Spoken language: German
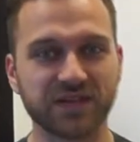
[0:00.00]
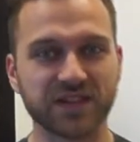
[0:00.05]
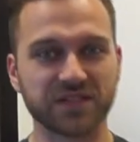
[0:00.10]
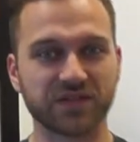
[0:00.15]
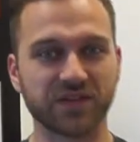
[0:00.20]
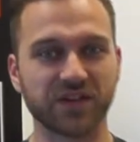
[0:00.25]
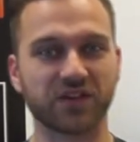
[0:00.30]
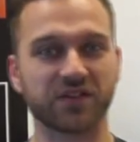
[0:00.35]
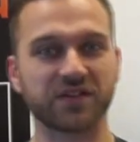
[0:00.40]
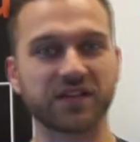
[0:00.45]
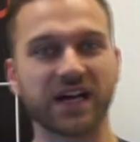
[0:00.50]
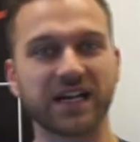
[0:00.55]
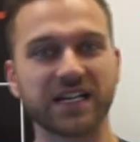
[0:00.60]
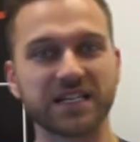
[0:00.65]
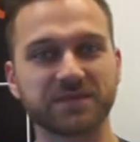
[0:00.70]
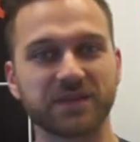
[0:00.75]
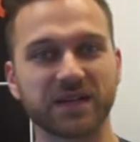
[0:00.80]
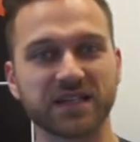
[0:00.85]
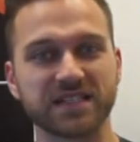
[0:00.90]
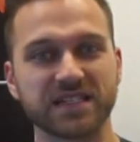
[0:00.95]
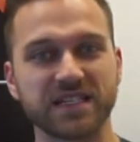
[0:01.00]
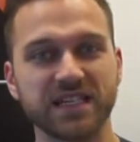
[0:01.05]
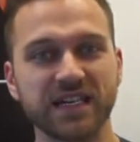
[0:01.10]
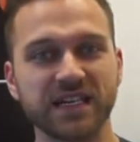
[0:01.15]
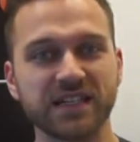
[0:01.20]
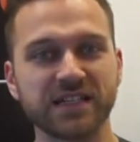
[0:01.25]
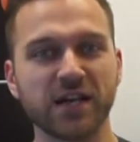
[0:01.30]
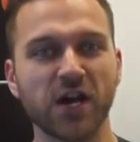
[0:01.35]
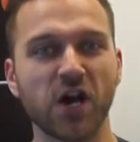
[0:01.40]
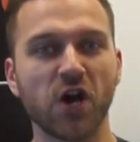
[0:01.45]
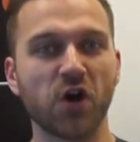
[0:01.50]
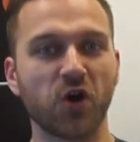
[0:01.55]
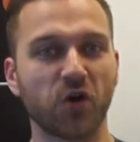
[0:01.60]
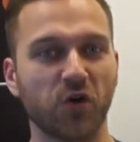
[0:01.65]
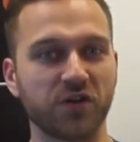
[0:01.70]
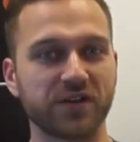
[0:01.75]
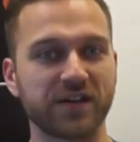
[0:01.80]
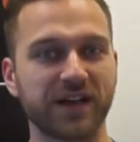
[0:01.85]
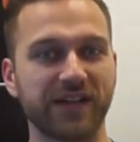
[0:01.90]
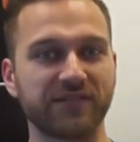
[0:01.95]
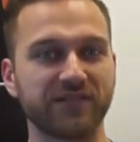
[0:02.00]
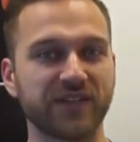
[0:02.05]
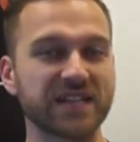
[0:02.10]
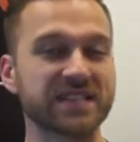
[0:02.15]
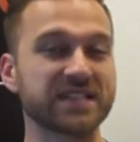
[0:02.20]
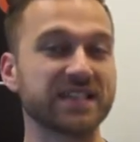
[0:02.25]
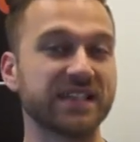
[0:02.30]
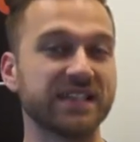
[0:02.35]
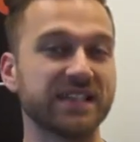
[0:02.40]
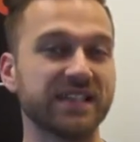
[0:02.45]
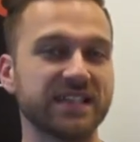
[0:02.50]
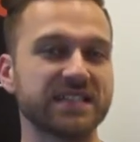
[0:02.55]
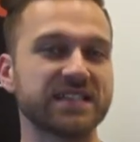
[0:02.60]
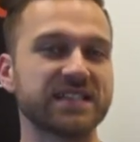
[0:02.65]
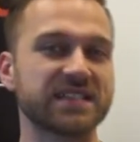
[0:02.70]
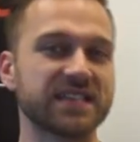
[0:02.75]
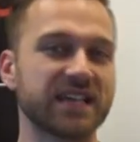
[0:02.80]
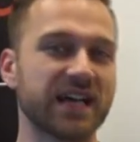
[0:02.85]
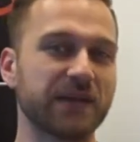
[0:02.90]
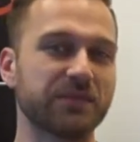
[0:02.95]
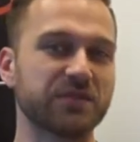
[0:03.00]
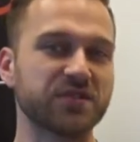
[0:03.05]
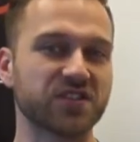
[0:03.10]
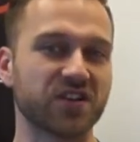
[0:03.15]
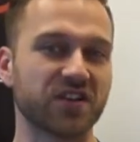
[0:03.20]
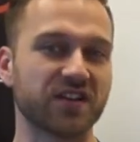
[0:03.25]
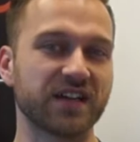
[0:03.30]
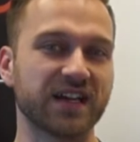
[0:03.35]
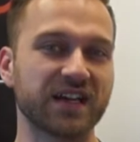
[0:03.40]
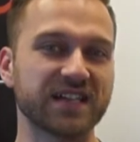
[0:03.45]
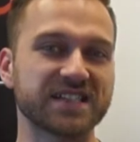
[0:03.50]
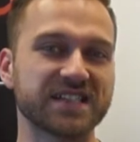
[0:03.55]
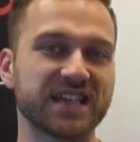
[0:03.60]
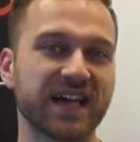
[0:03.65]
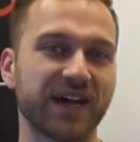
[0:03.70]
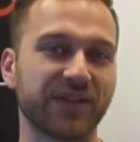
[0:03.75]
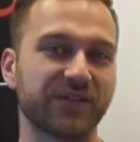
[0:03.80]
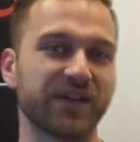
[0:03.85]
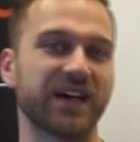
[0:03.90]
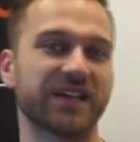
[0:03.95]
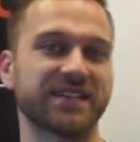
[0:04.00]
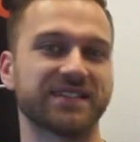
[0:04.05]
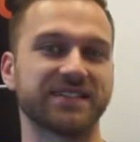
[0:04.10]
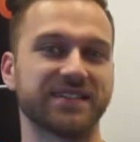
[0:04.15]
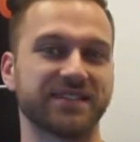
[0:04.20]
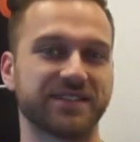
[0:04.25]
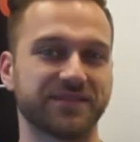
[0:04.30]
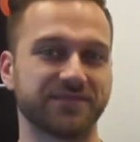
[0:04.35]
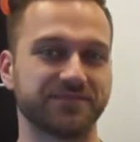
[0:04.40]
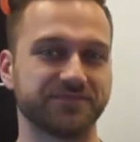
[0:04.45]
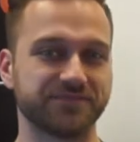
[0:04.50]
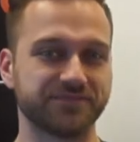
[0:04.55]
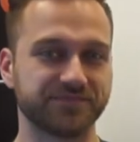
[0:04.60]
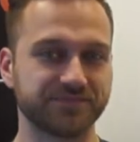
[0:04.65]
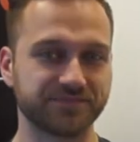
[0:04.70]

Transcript: was auf der Kontra alles passiert und dann, was sich dieses Jahr besonders erwartet.